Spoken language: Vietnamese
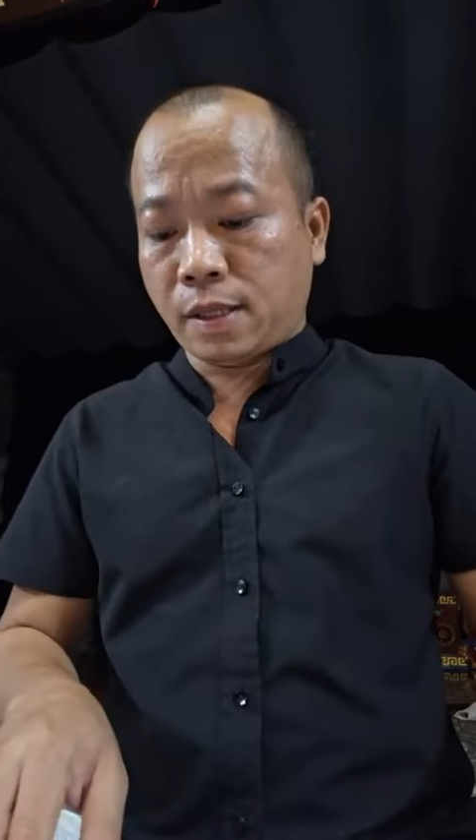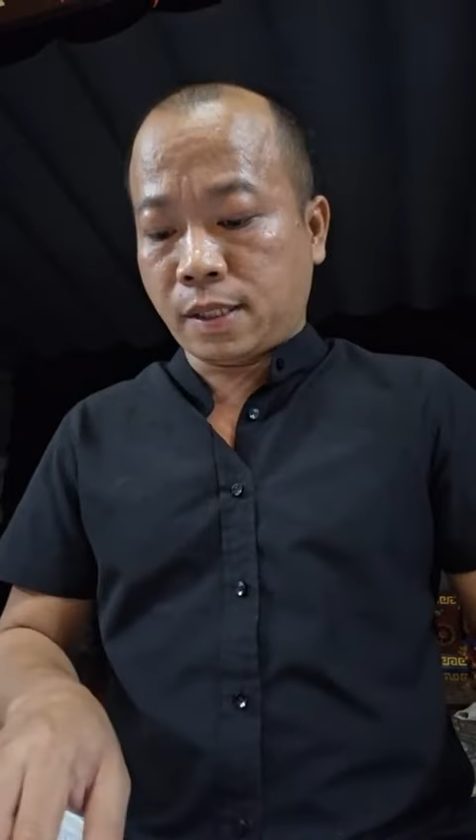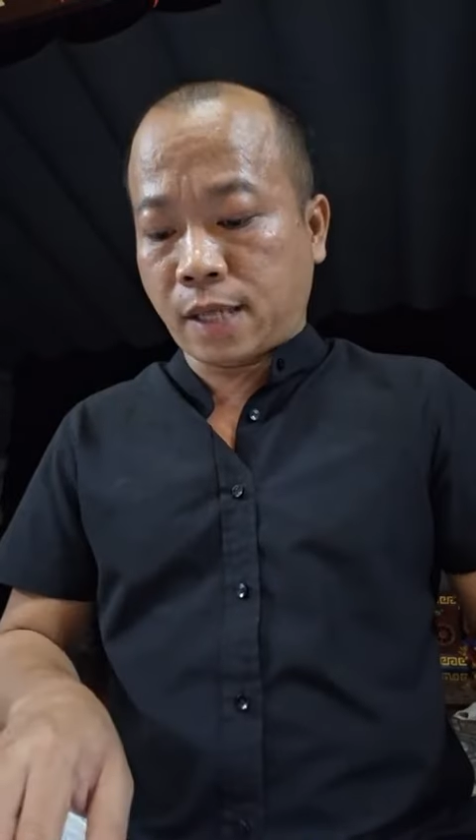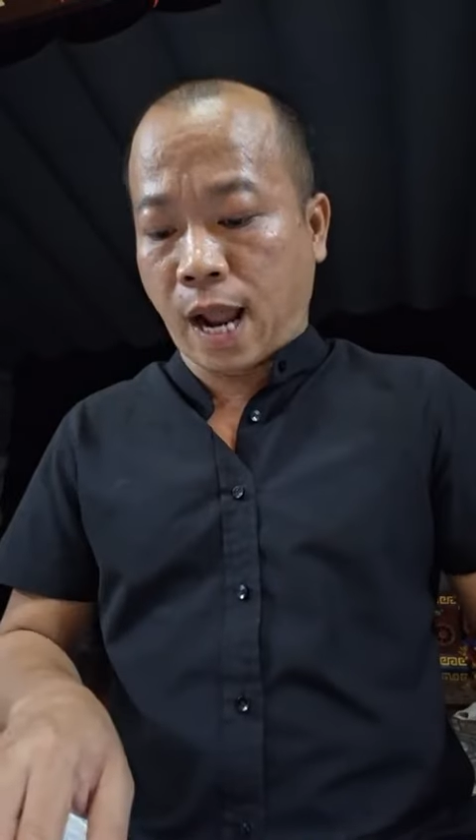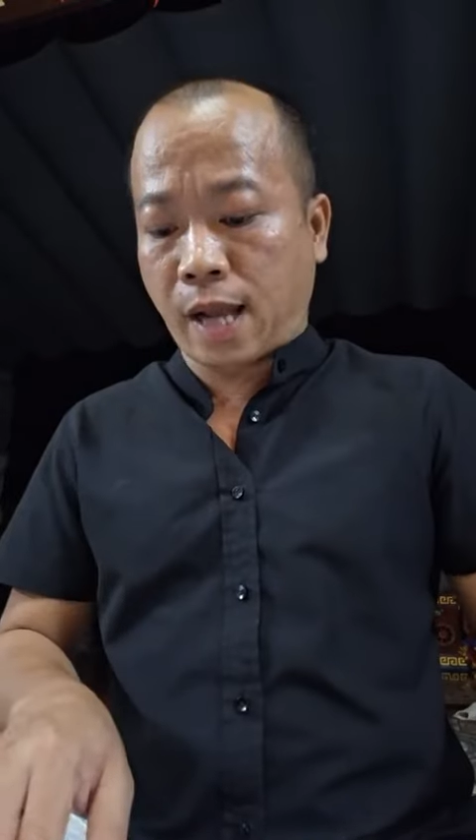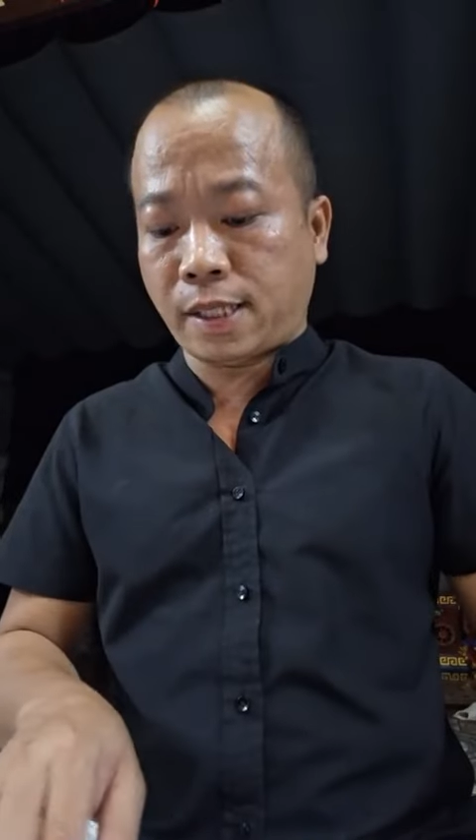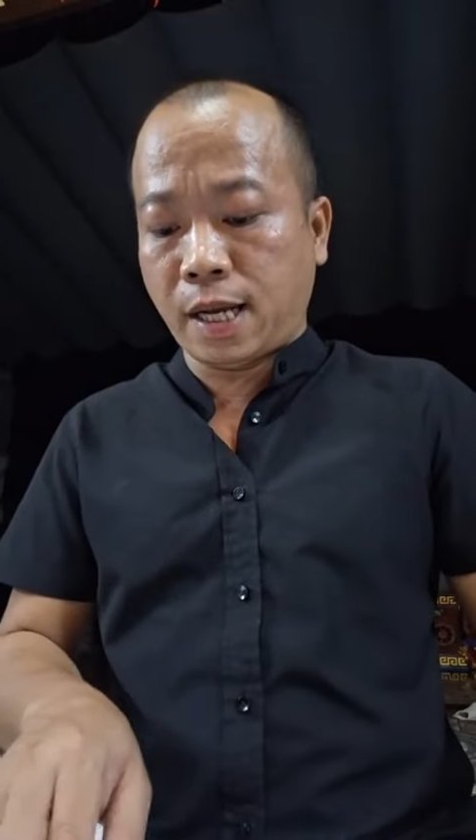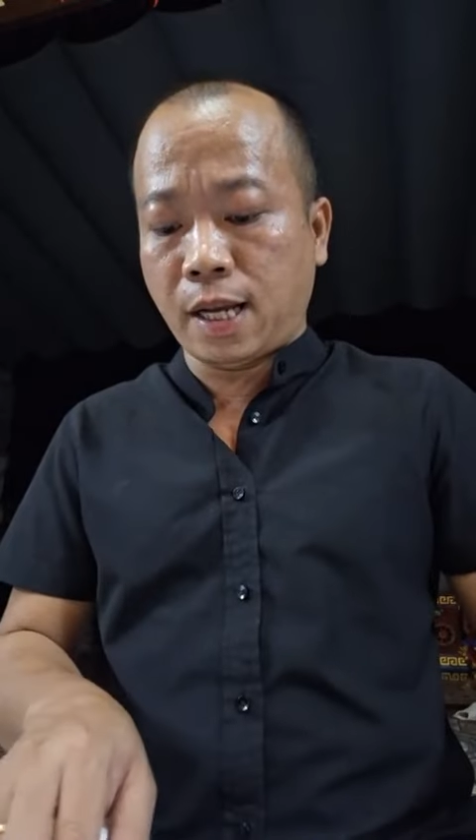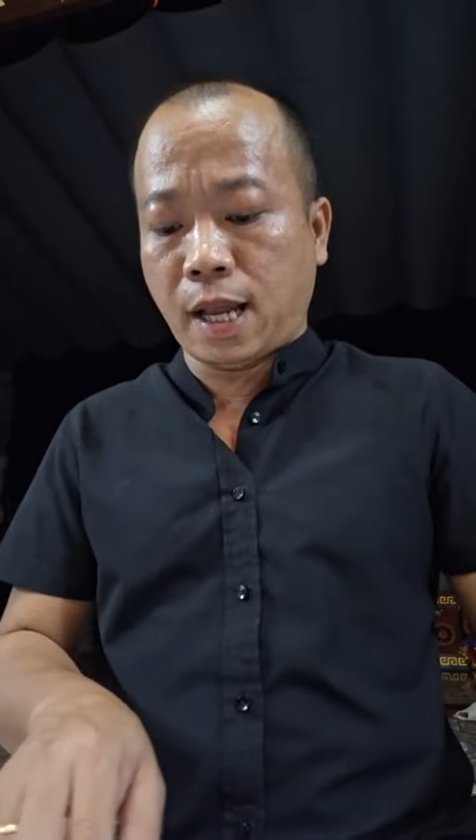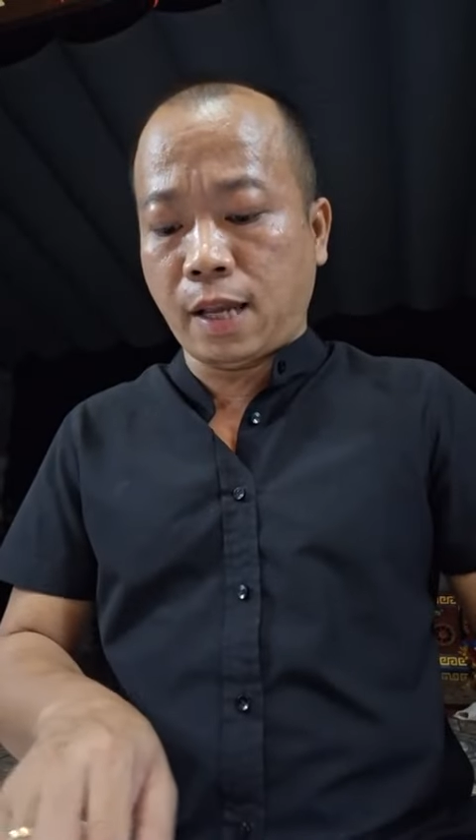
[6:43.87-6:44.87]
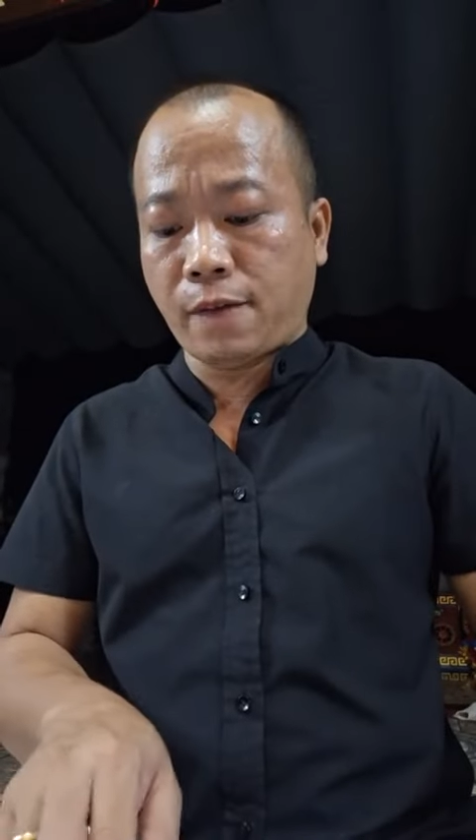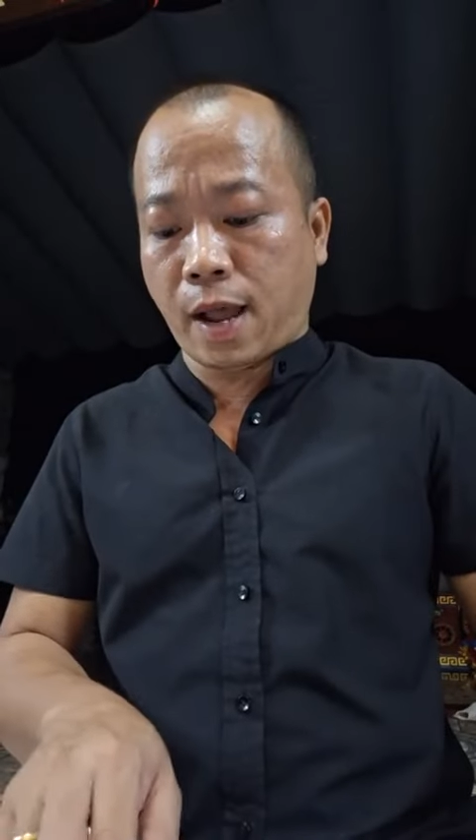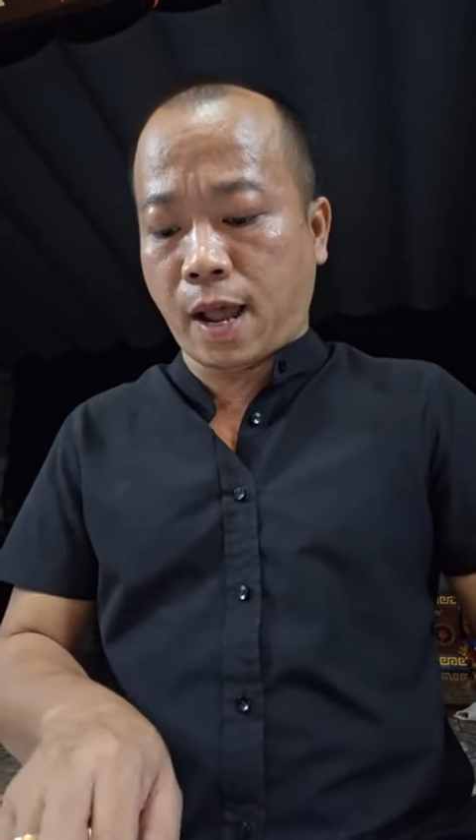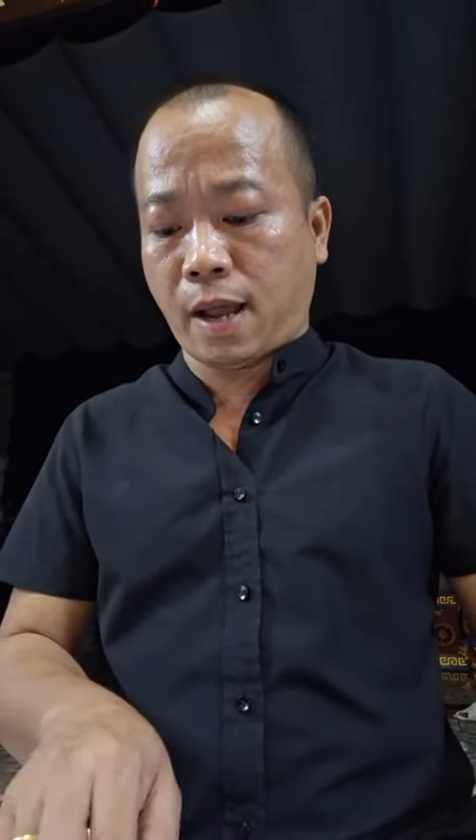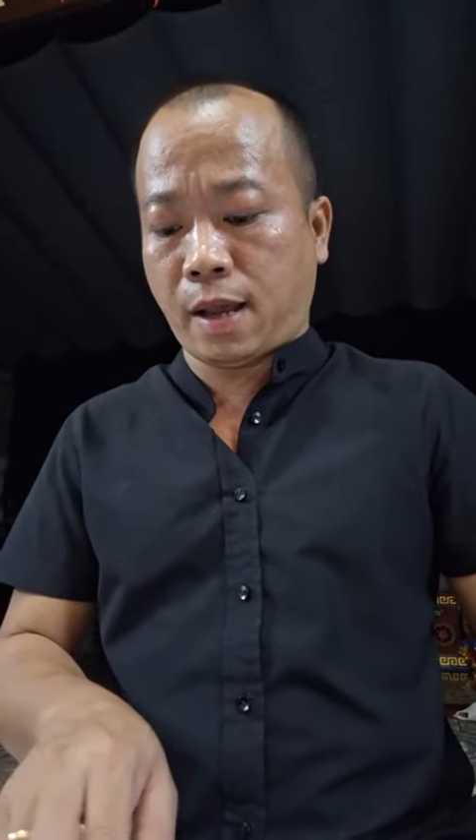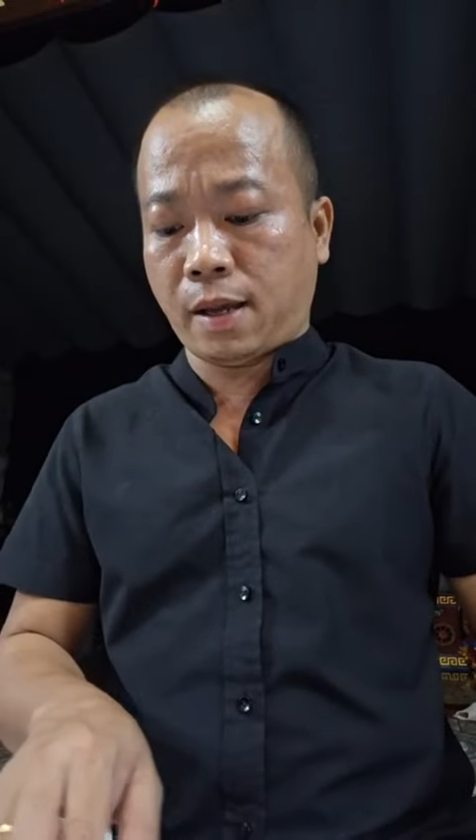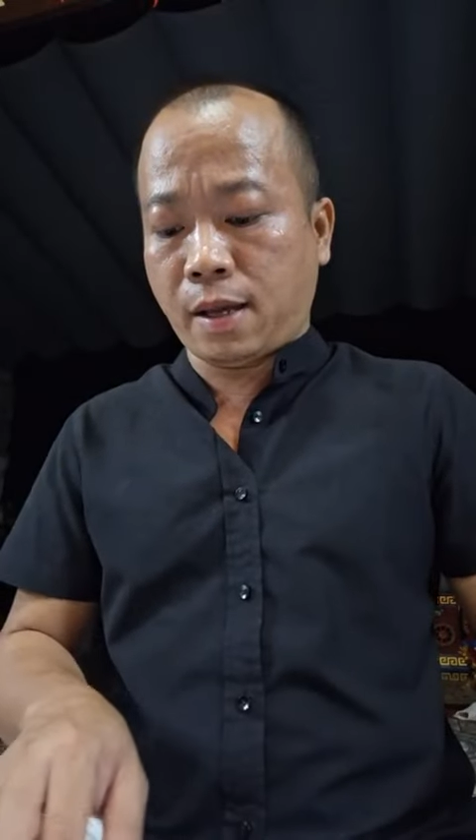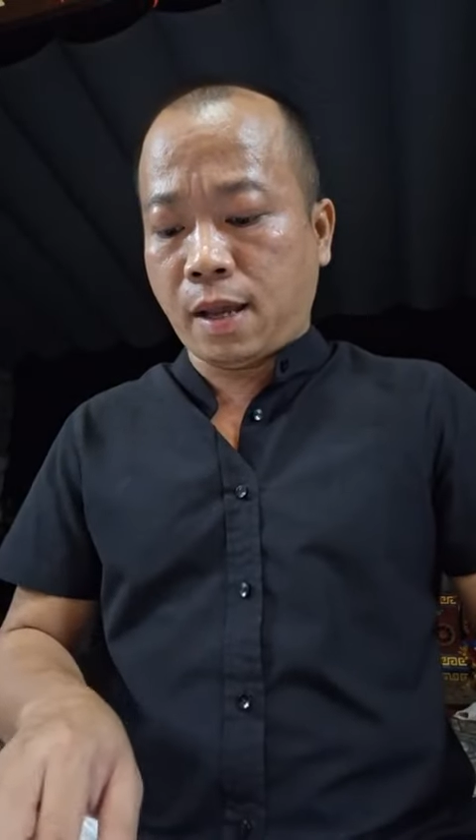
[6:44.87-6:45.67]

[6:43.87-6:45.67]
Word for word: trả chi lấy về